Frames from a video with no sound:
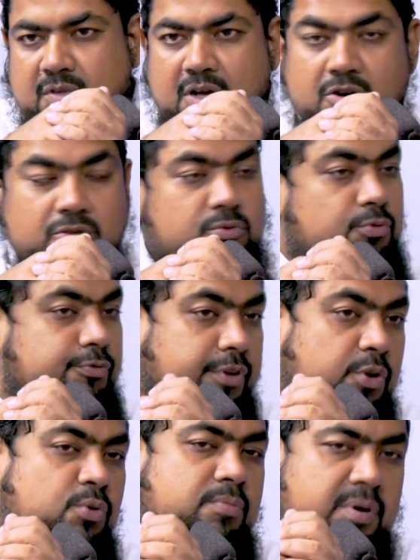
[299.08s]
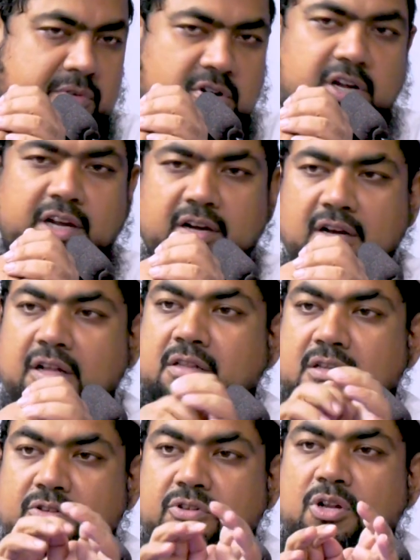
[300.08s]
তারক তফিক উমামরাইন
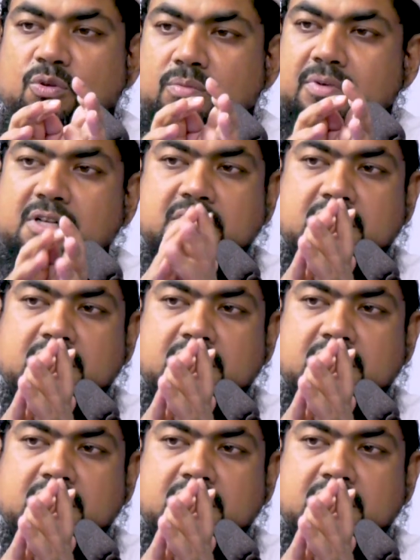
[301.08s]
লান্তাদুল্লুমা